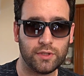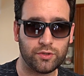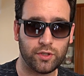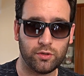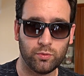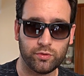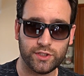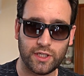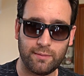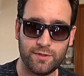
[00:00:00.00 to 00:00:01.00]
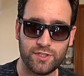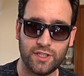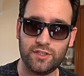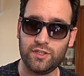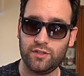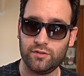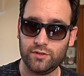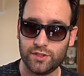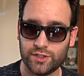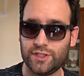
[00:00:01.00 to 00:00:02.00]
dato che comunque sarebbe 16,
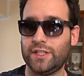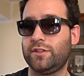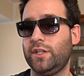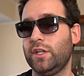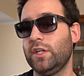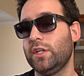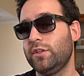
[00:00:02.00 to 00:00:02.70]
17,